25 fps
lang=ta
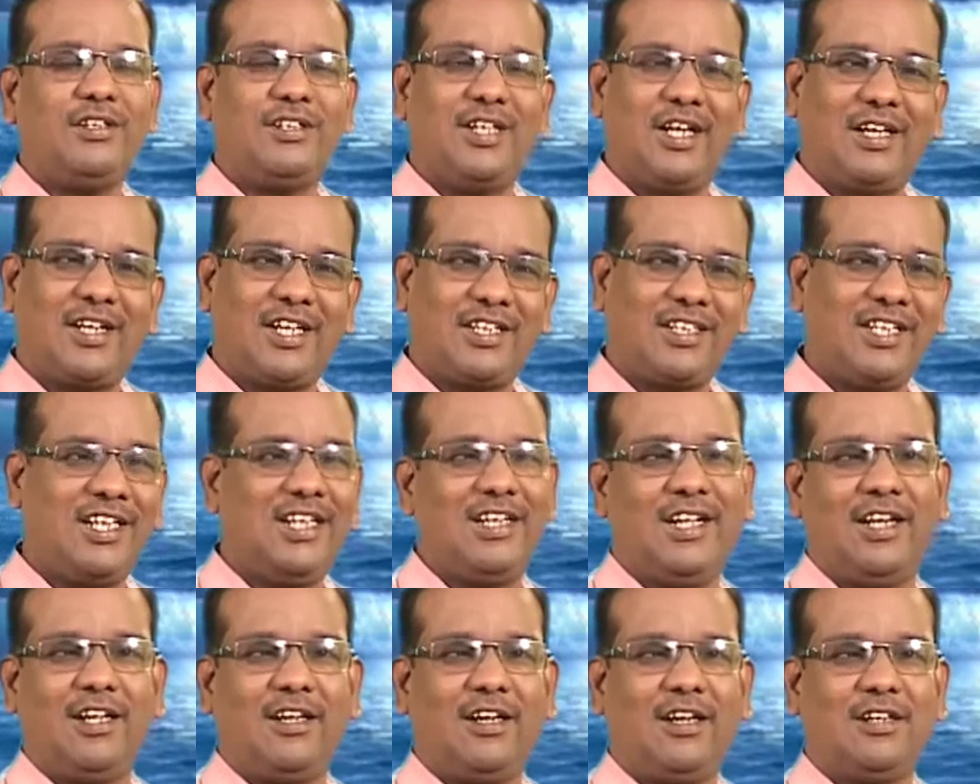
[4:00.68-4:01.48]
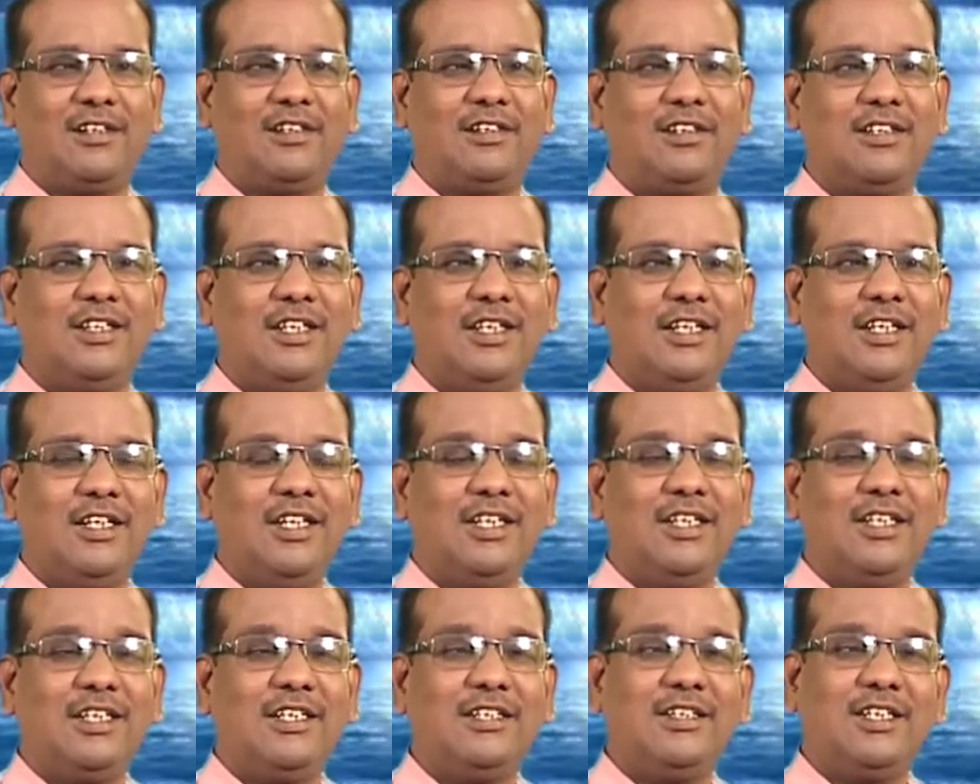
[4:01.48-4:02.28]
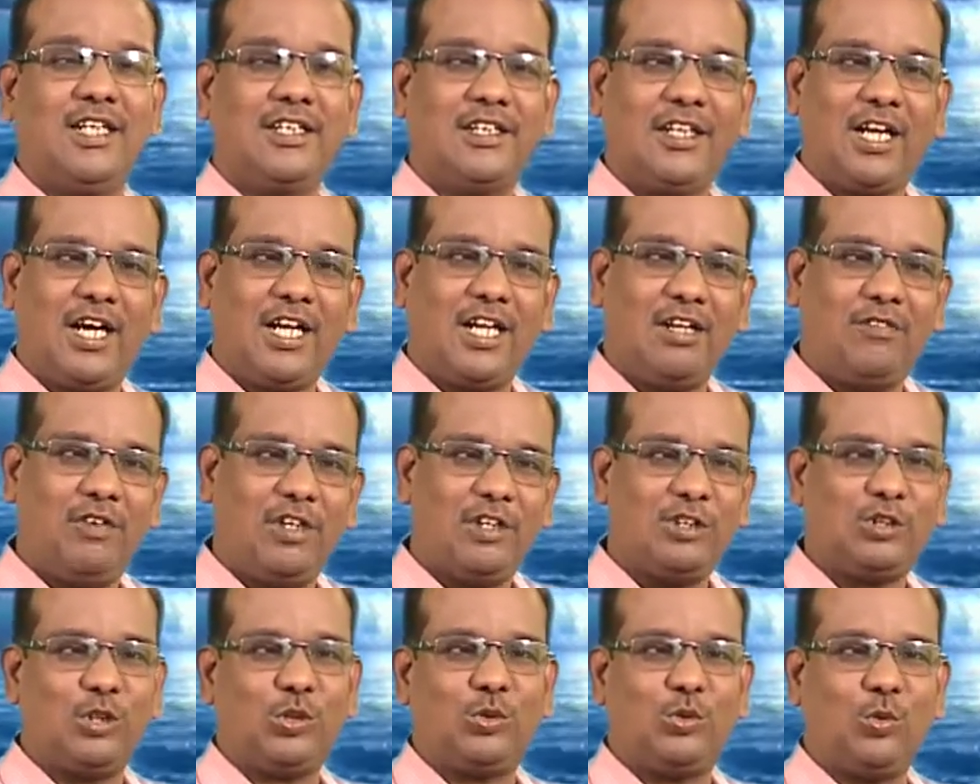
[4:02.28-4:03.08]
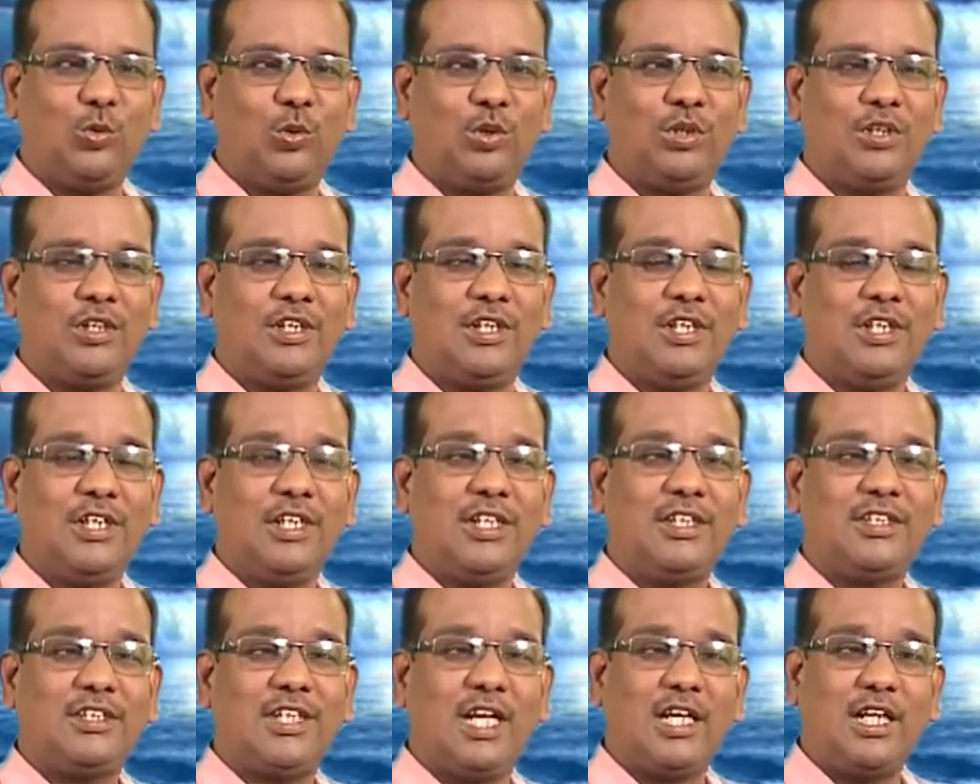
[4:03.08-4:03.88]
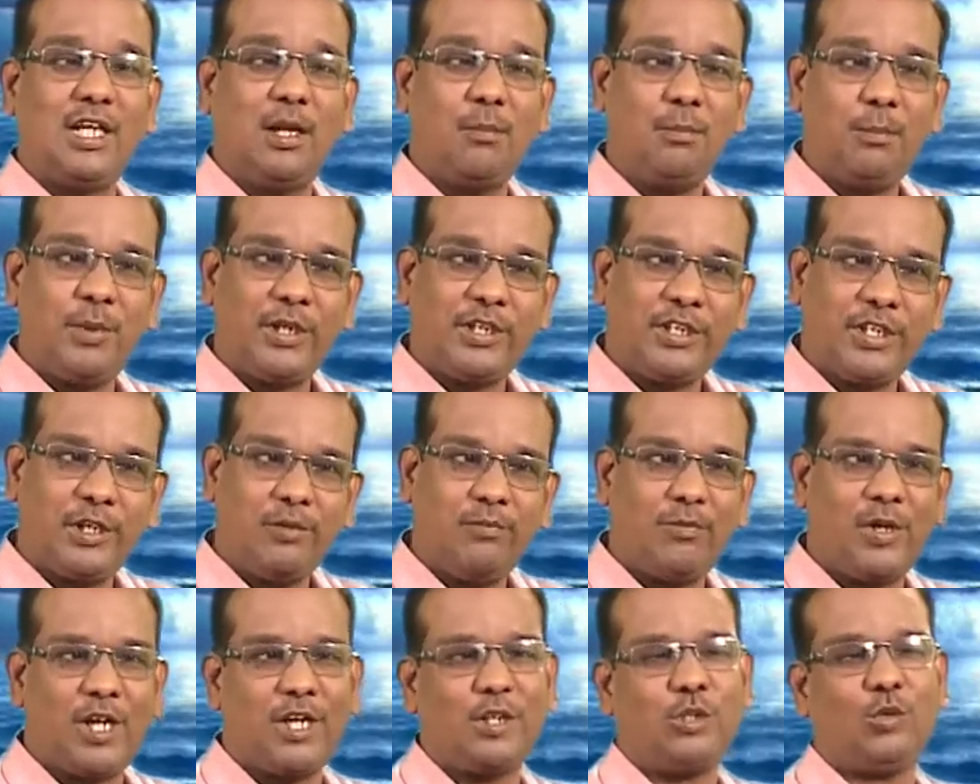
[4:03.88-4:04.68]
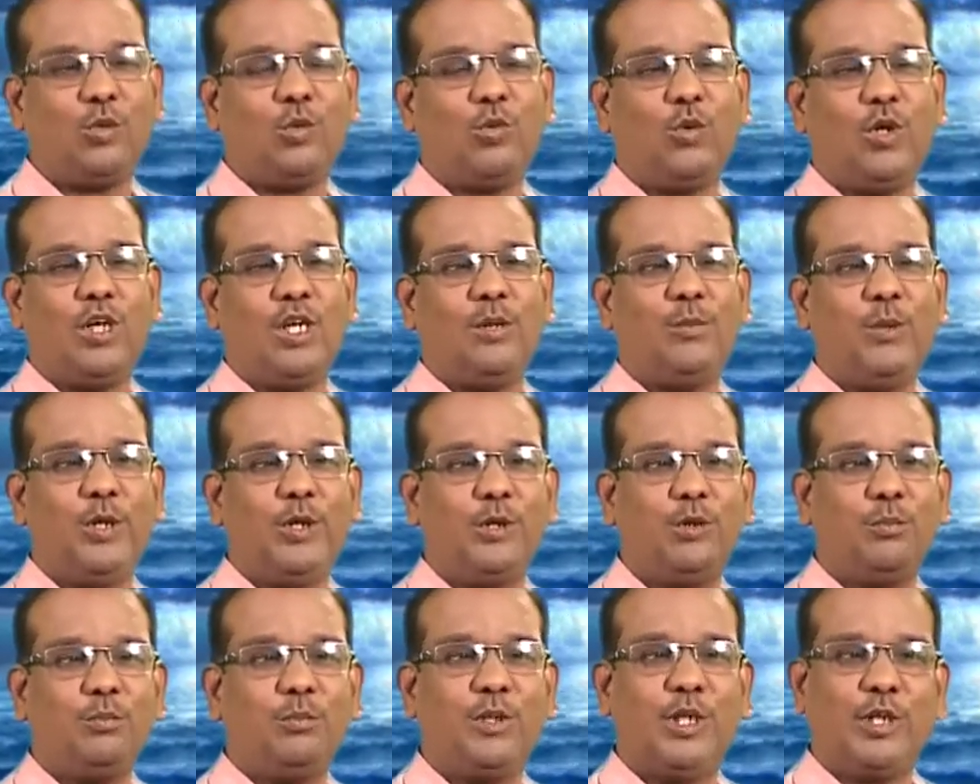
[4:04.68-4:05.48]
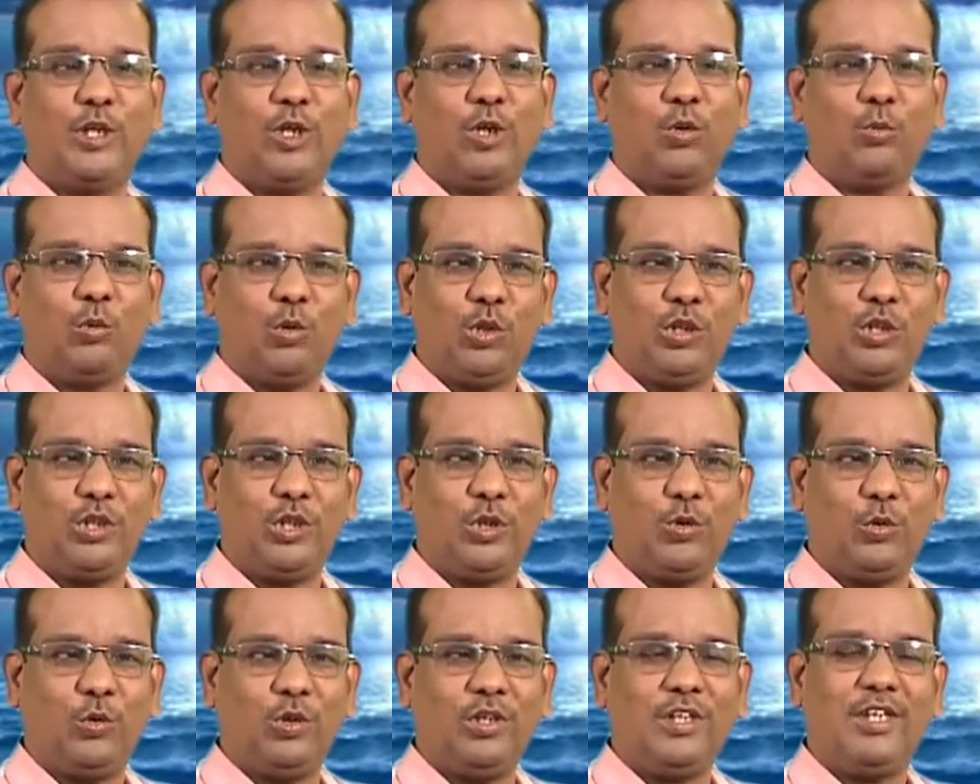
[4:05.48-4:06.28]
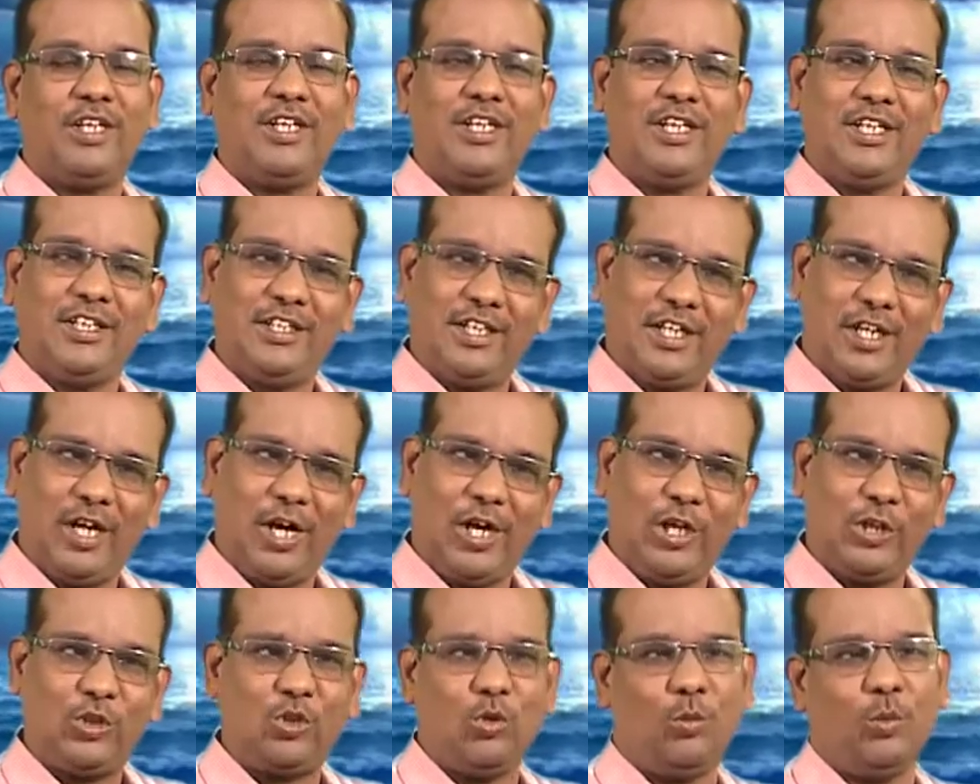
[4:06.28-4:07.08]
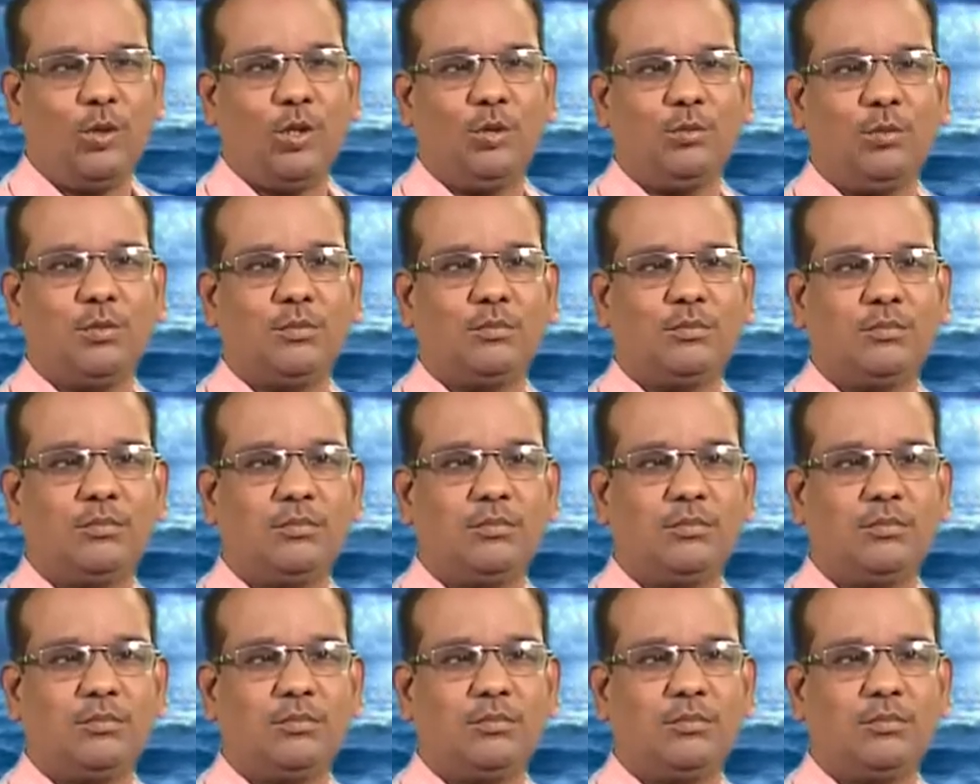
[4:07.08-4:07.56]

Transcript: இந்த கதையில் இருக்கிறது இந்த ஞான வெளிச்சத்தோடு தன்னம்பிக்கையும் வளர்த்து கொள்ள வேண்டும் என்கிற உறுதியோடு இந்த நாளை துவங்கும்